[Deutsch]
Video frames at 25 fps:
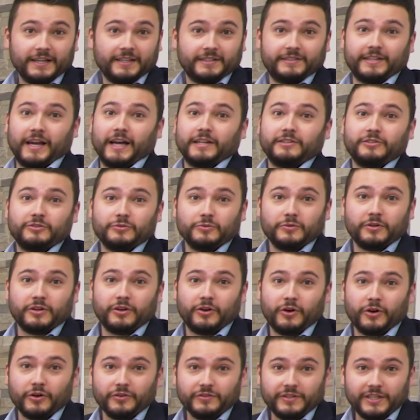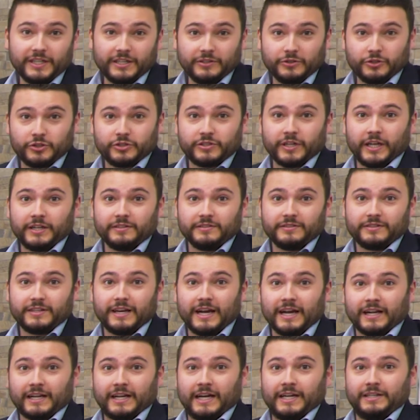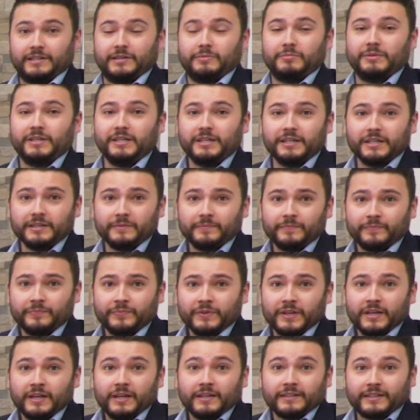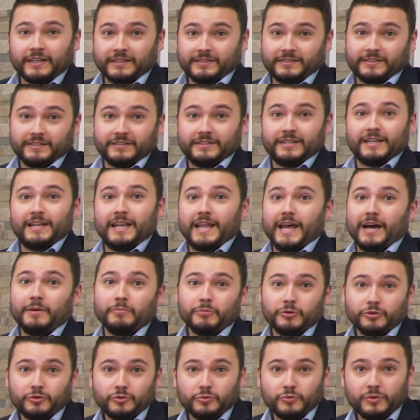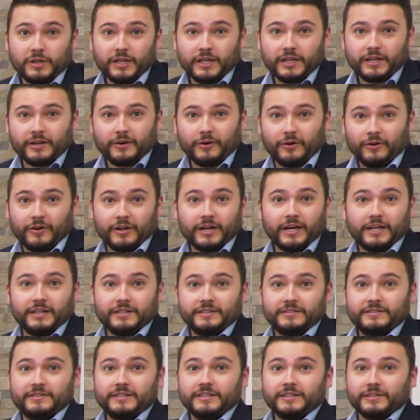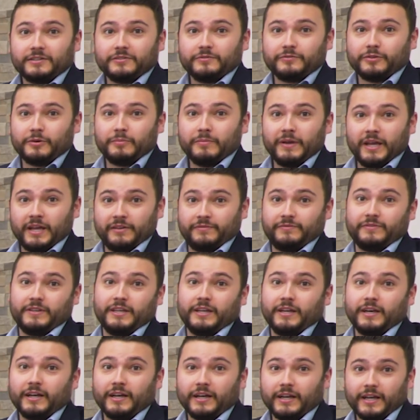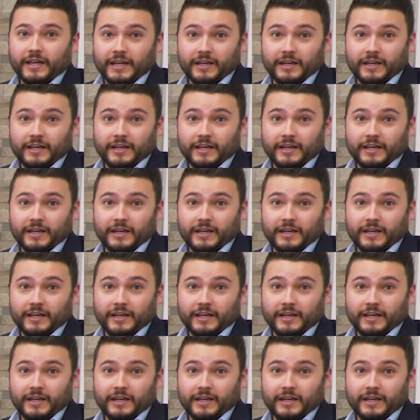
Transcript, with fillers: Dazu gehören die Instand Akademie, das sind Lehrmodule, organisiert vom FIR